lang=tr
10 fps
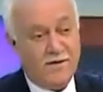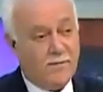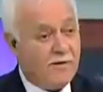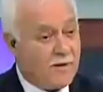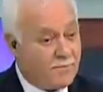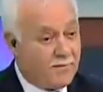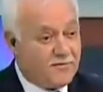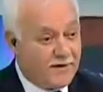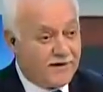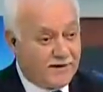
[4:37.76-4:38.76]
Ama
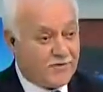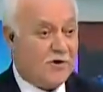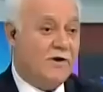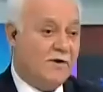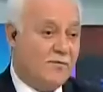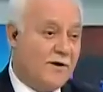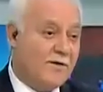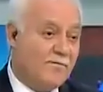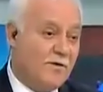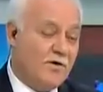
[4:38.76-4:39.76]
yapmamız gereken şeyler var.
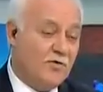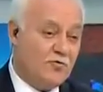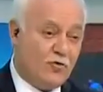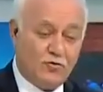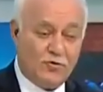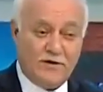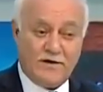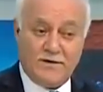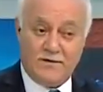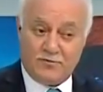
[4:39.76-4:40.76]
Son günler,
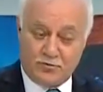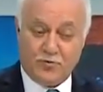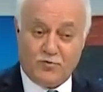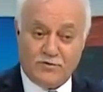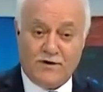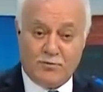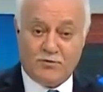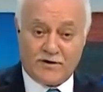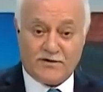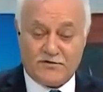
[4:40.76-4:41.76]
son günde
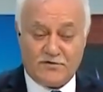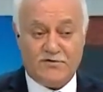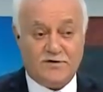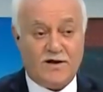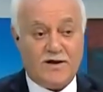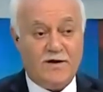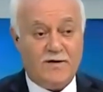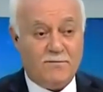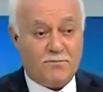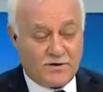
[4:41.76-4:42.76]
bunları da sizinle
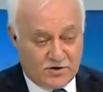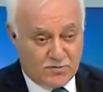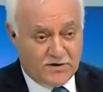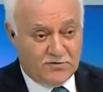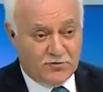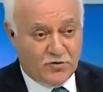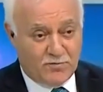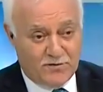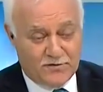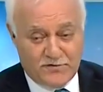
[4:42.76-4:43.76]
paylaşmak
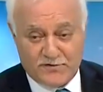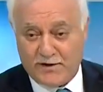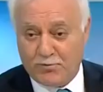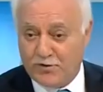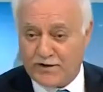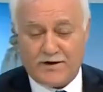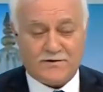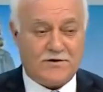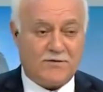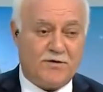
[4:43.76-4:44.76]
istiyorum. Size bunları
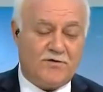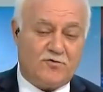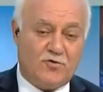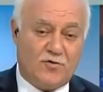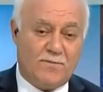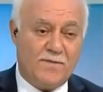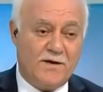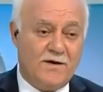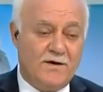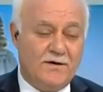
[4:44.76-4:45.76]
hatırlatmak istiyorum.
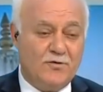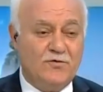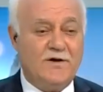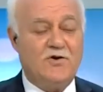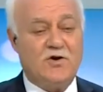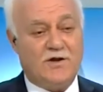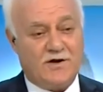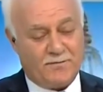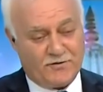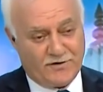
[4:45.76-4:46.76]
Güzel şeyler
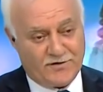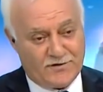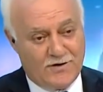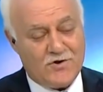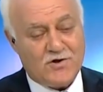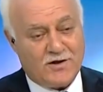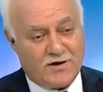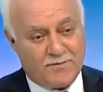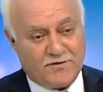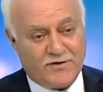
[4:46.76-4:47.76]
yapacağız, iyi şeyler
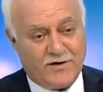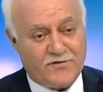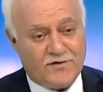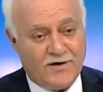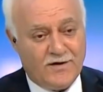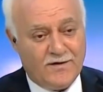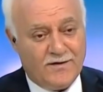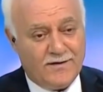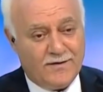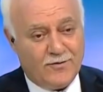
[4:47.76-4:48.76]
yapacağız.
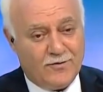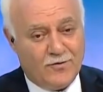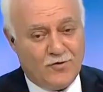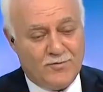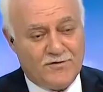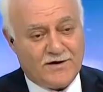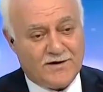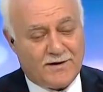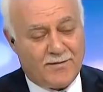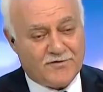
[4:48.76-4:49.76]

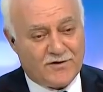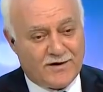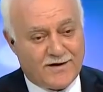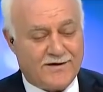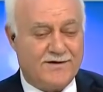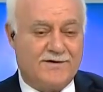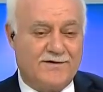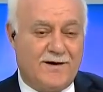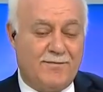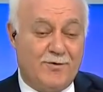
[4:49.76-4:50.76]
Önümüzdeki Ramazan'a kadar
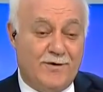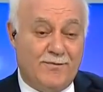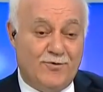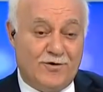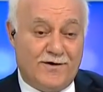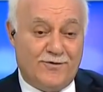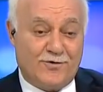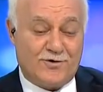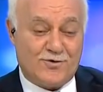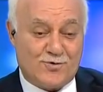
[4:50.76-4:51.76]
da ama önemli olan
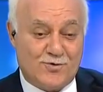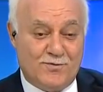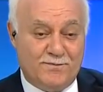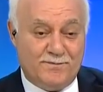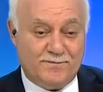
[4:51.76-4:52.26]
nokta şu.